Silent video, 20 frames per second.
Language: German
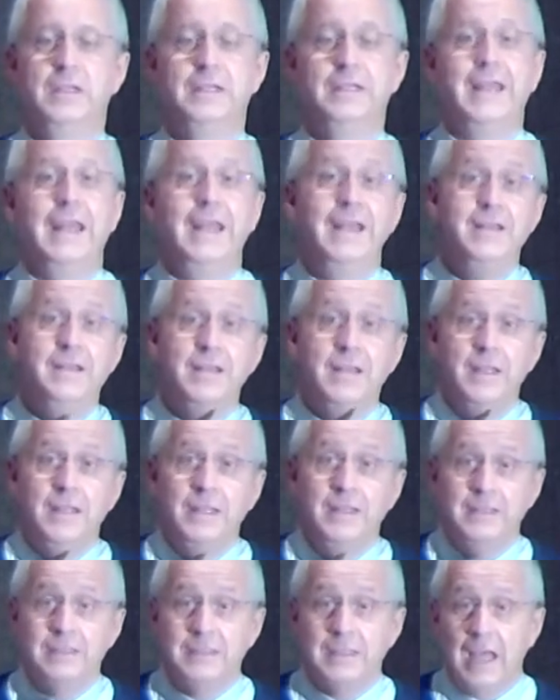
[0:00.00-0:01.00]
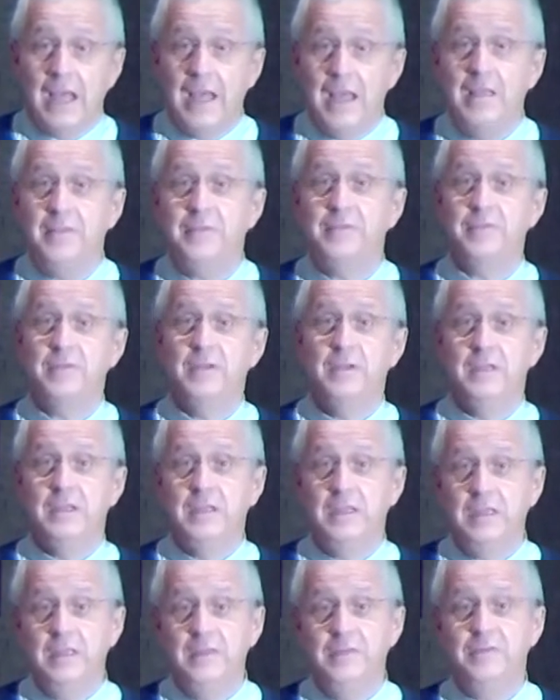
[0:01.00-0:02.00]
Denn das
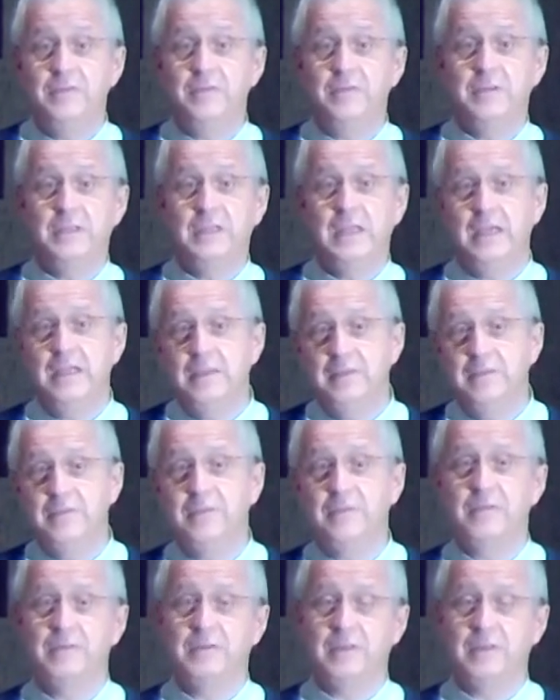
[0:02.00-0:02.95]
ist jetzt